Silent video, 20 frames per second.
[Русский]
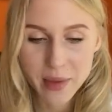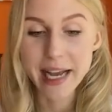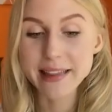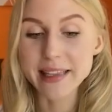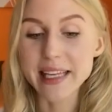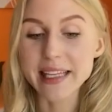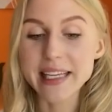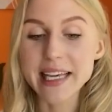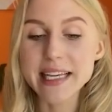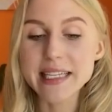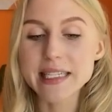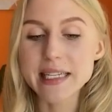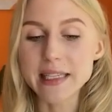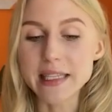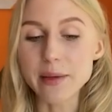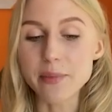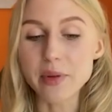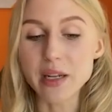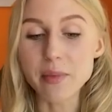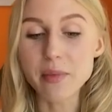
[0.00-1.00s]
Это если
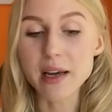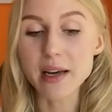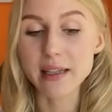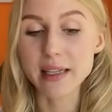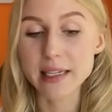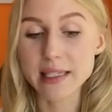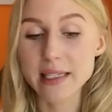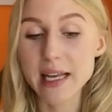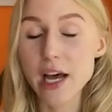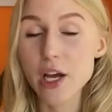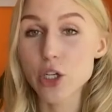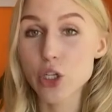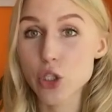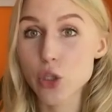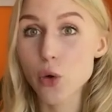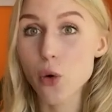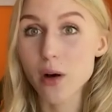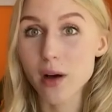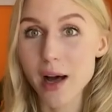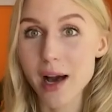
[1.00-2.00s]
ты примерно знаешь,
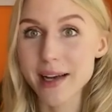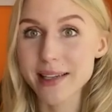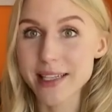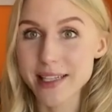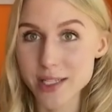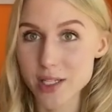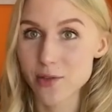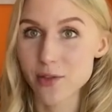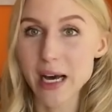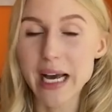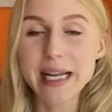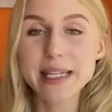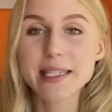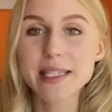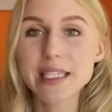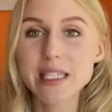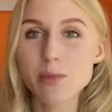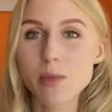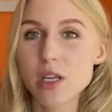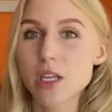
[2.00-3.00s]
что как
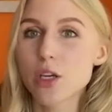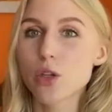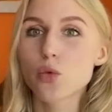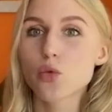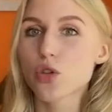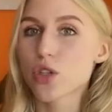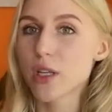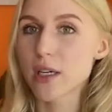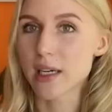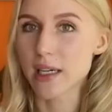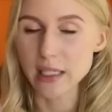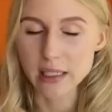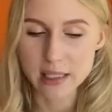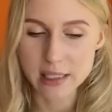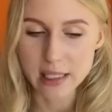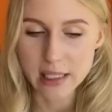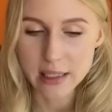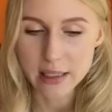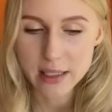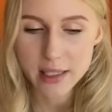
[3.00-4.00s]
называется, тебе не нужно
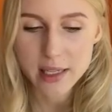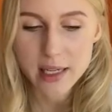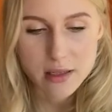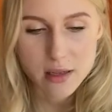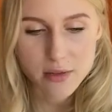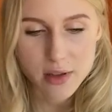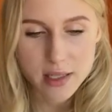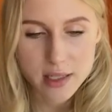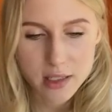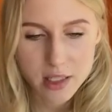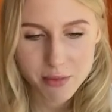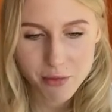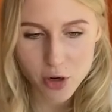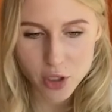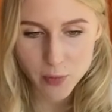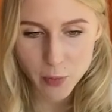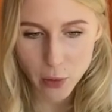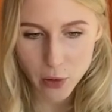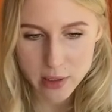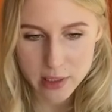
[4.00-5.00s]
картинки. Соответственно, ты
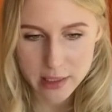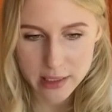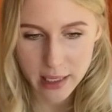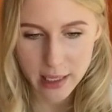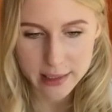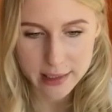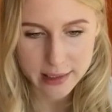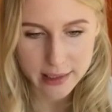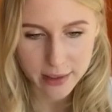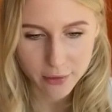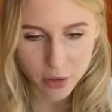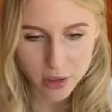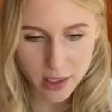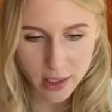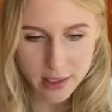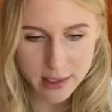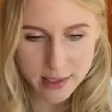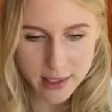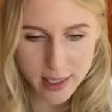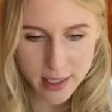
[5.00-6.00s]
можешь просто заходить на вот
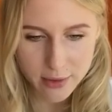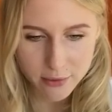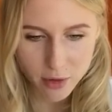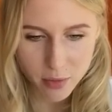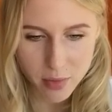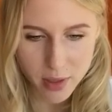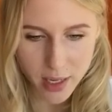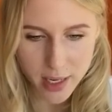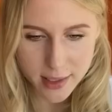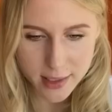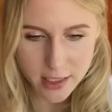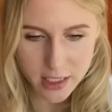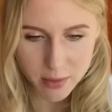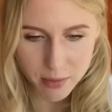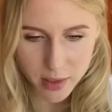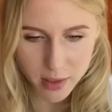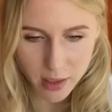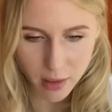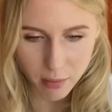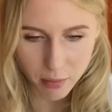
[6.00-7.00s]
этот сайт, выбирать
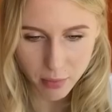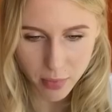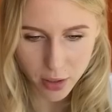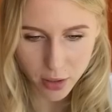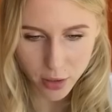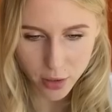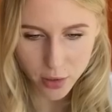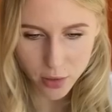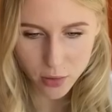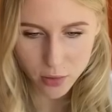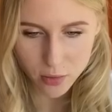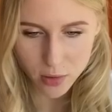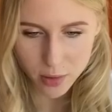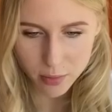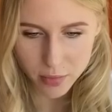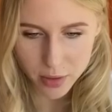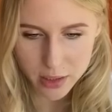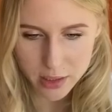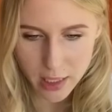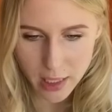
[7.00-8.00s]
себе там баркю,
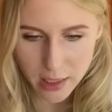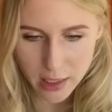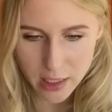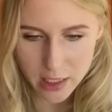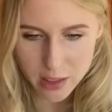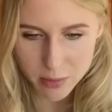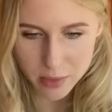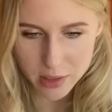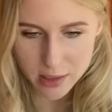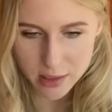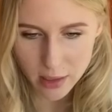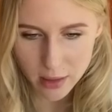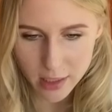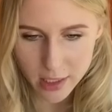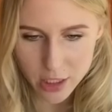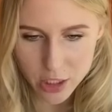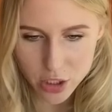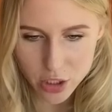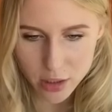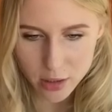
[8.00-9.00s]
импрессионизм,
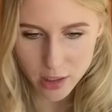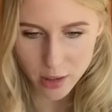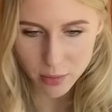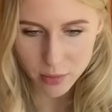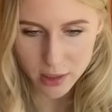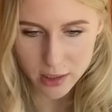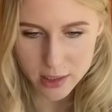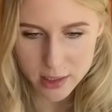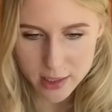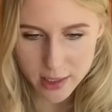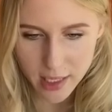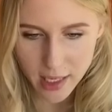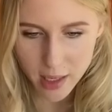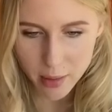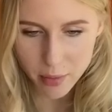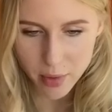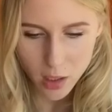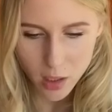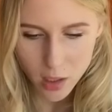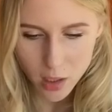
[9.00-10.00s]
installation, там
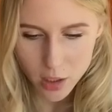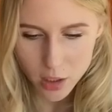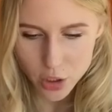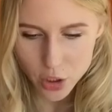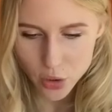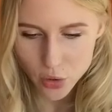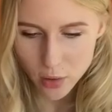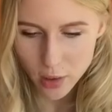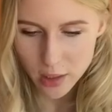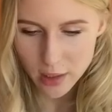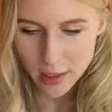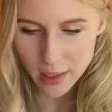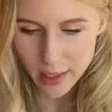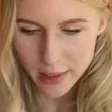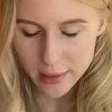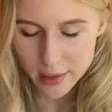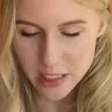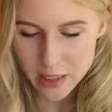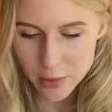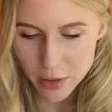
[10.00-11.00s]
landscape, а, что
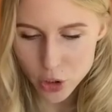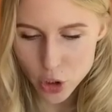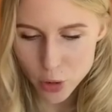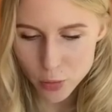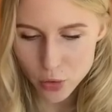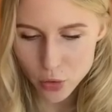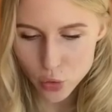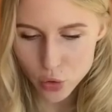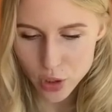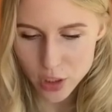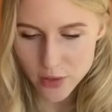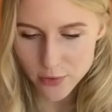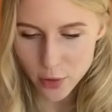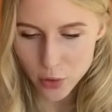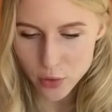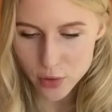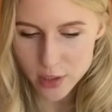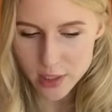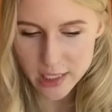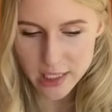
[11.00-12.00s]
конкретно тебе на чем мне нужно
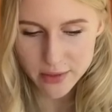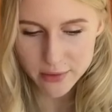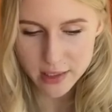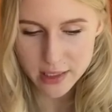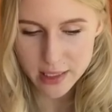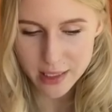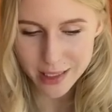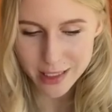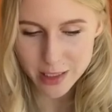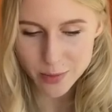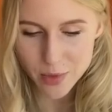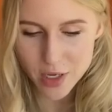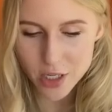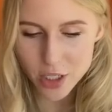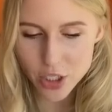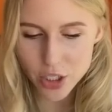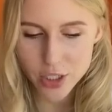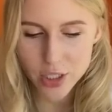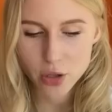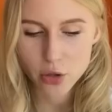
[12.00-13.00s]
сфокусироваться,
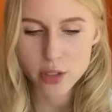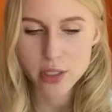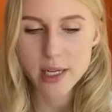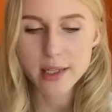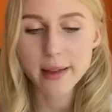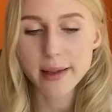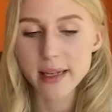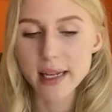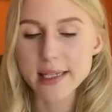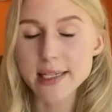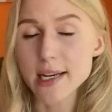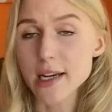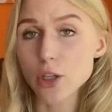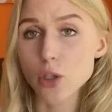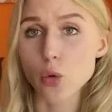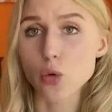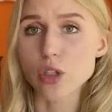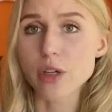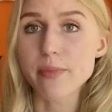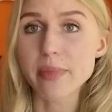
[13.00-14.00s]
размерчики. То есть это для тех,
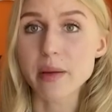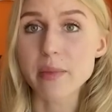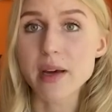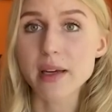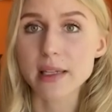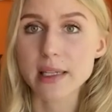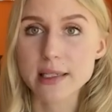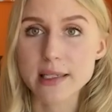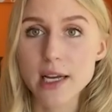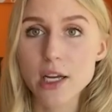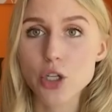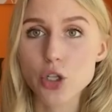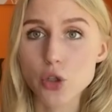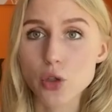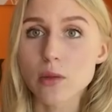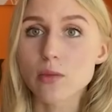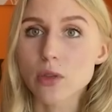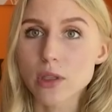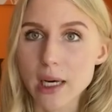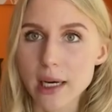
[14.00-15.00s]
кто уже примерно знает,
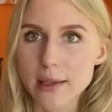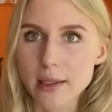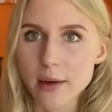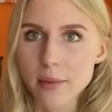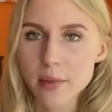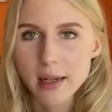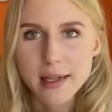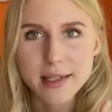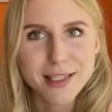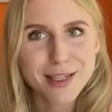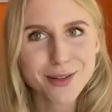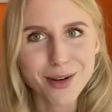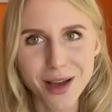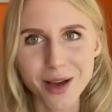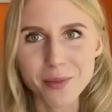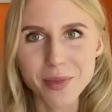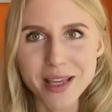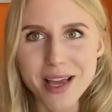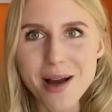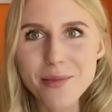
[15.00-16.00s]
что ему надо. Для тех,
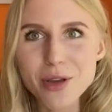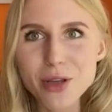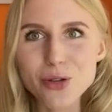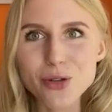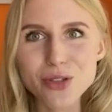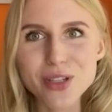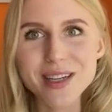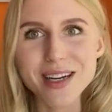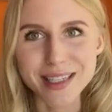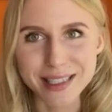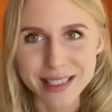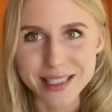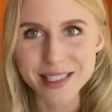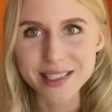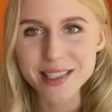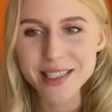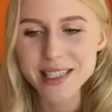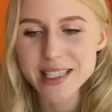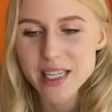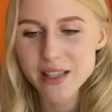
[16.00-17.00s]
как меня, мне нужны
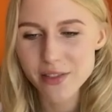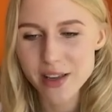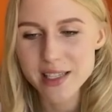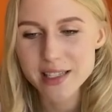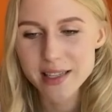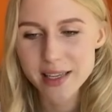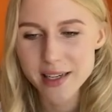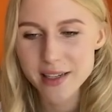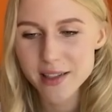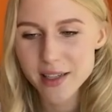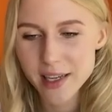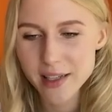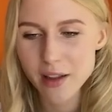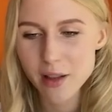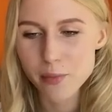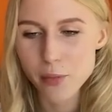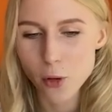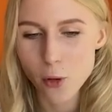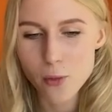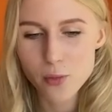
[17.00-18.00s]
картинки, соответственно,
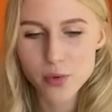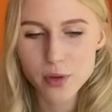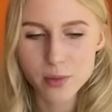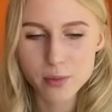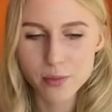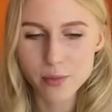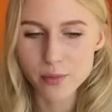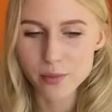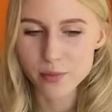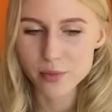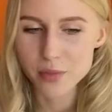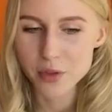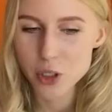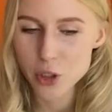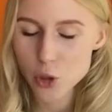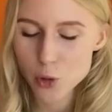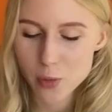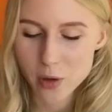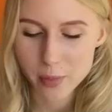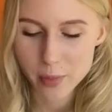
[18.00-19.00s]
этот промп
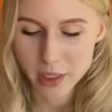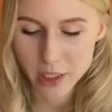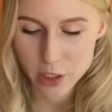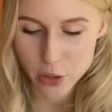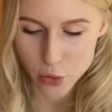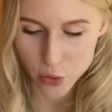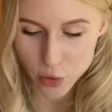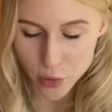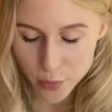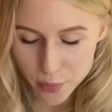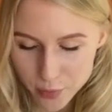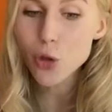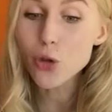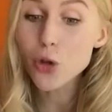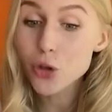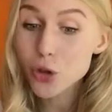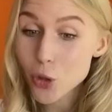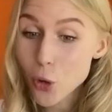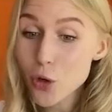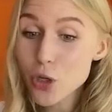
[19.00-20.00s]
не супер подойдет.
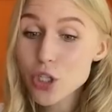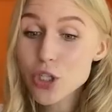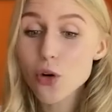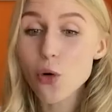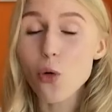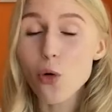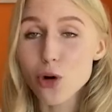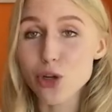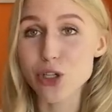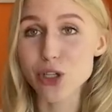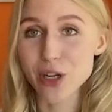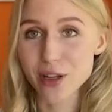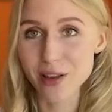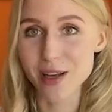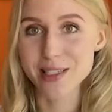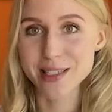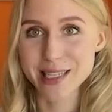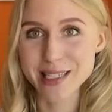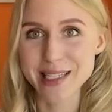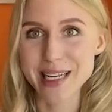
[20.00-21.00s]
Но тоже очень
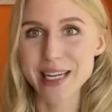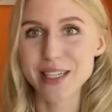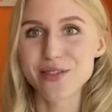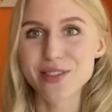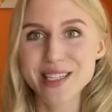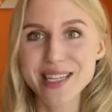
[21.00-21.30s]
классный сайт.